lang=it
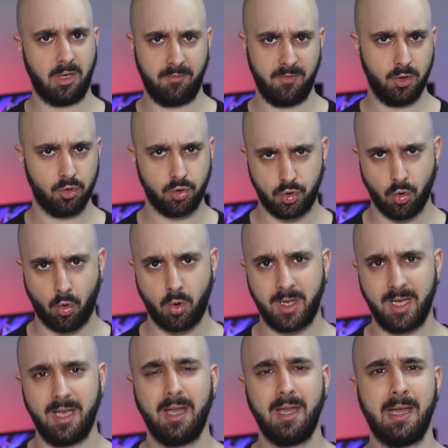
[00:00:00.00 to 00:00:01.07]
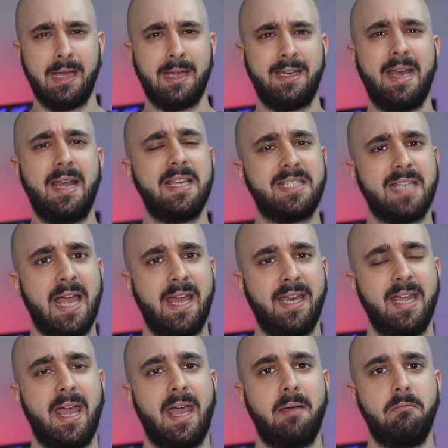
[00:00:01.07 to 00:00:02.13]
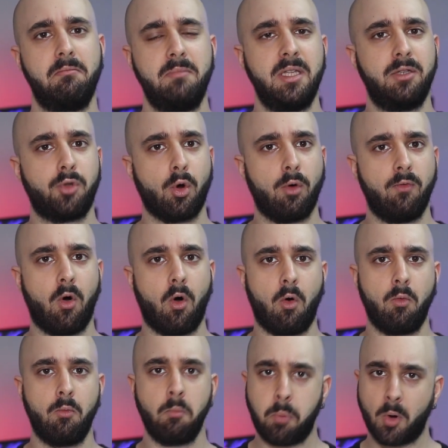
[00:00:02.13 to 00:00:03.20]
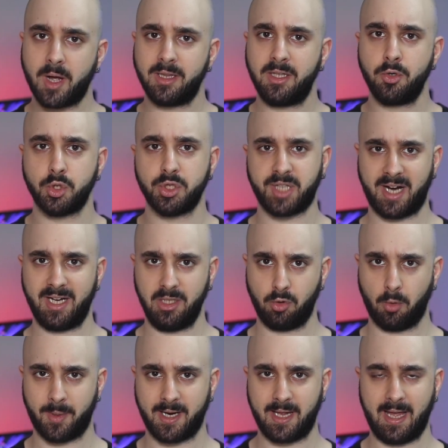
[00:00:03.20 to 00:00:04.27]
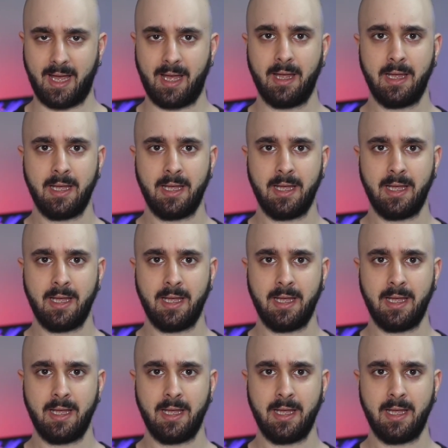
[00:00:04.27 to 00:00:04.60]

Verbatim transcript: nei videogiochi. Nelle serie mi trovo un pochettino stranito perché